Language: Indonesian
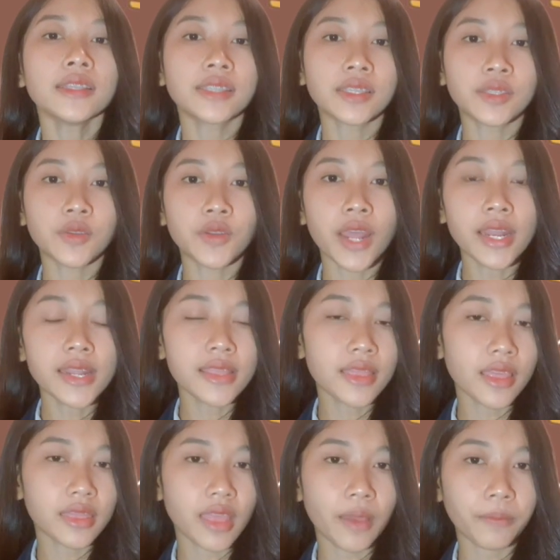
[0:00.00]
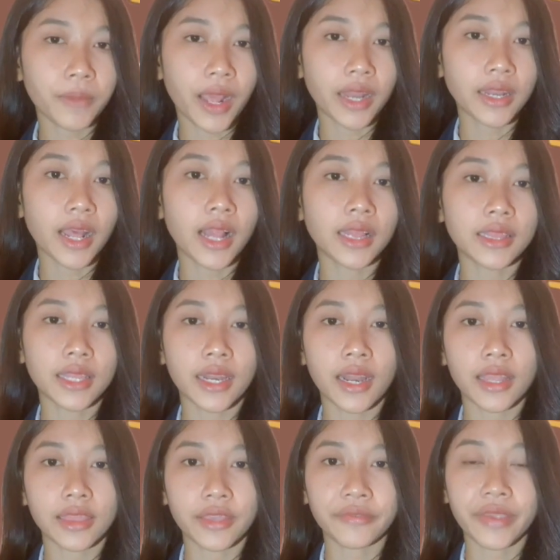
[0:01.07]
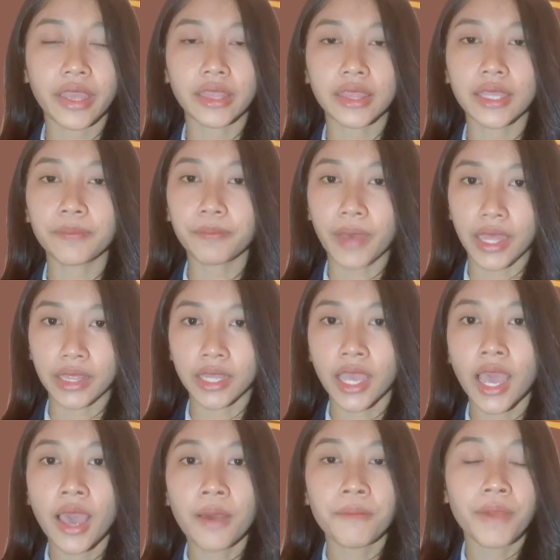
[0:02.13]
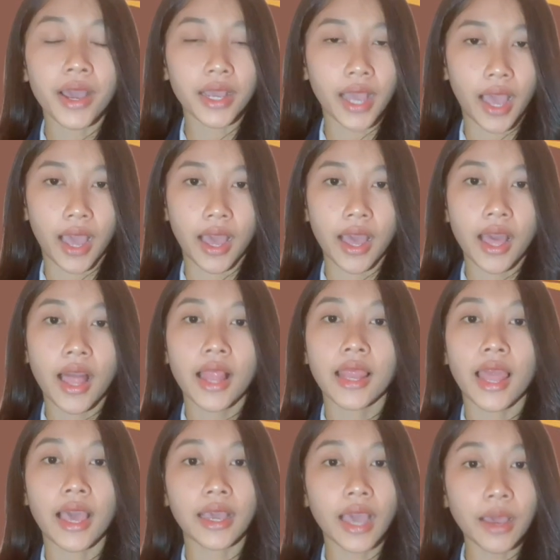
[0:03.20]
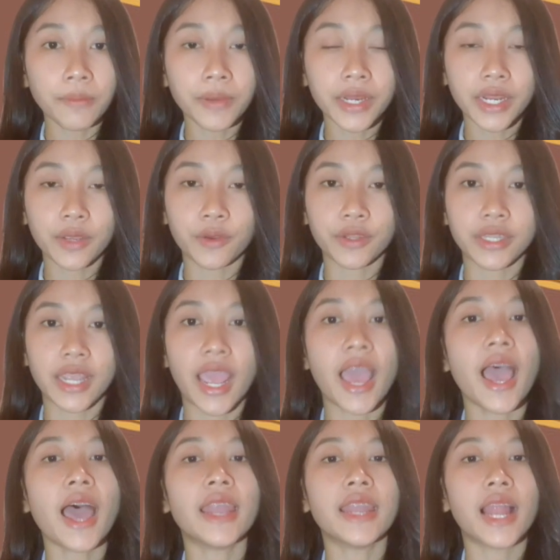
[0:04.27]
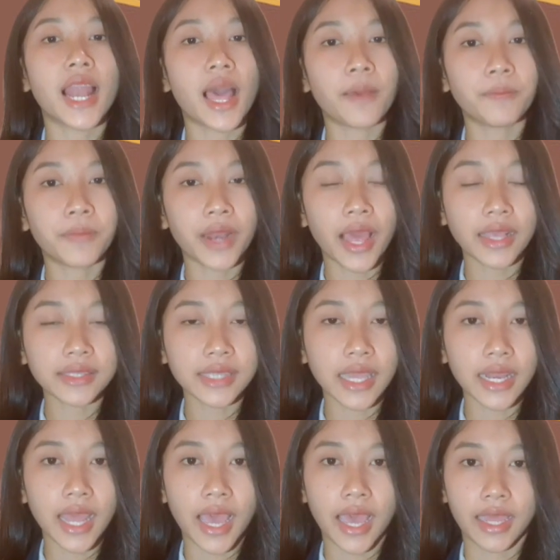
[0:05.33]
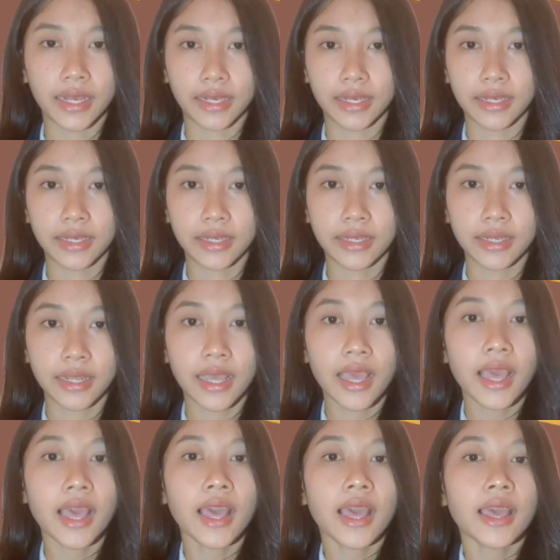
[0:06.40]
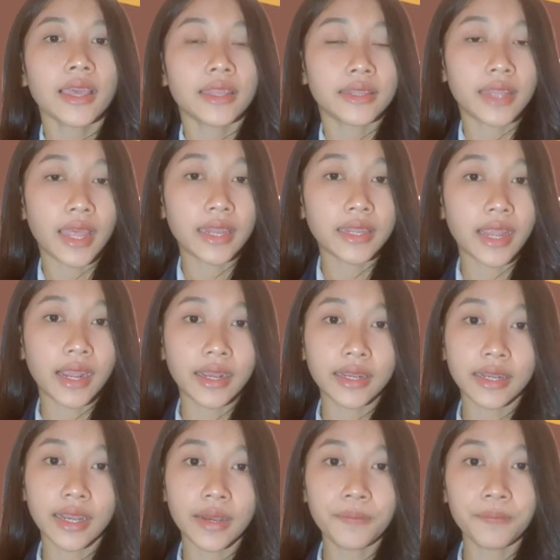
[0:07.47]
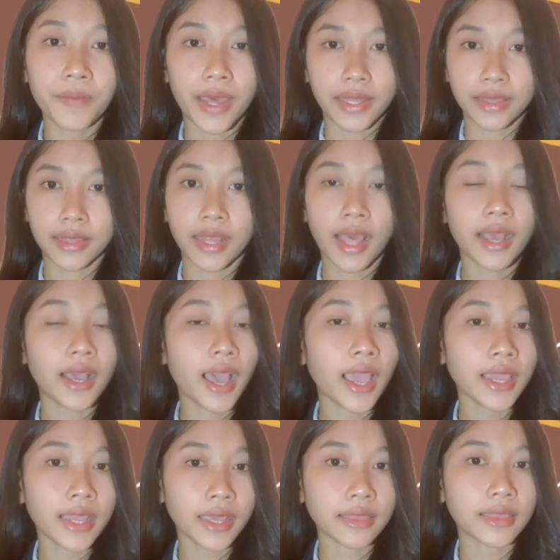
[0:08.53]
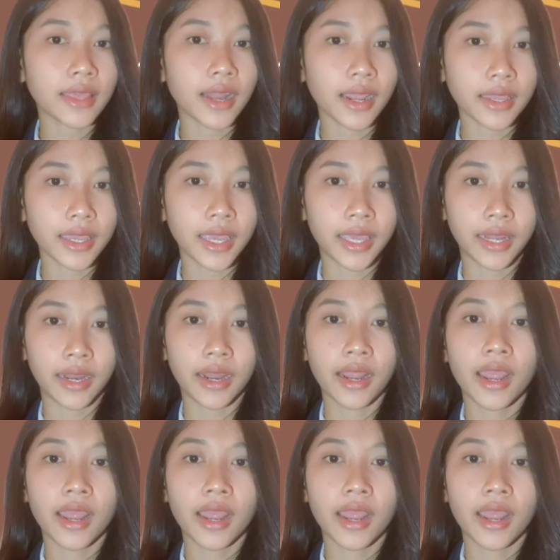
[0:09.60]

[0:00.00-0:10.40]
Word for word: Sesudah ditetapkan alternatif yang tepat, maka langkah berikutnya adalah pelaksanaan. Dan yang keempat, langkah yang terakhir,